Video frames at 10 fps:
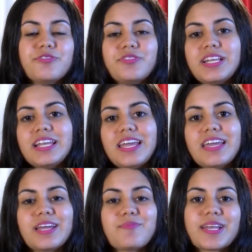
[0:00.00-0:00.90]
perfil
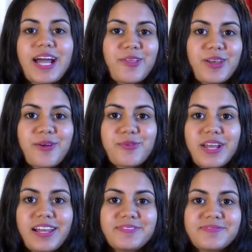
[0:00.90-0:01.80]
en el mercado
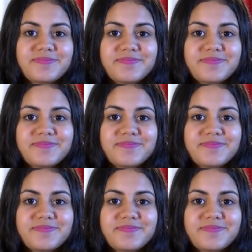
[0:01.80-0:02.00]
laboral.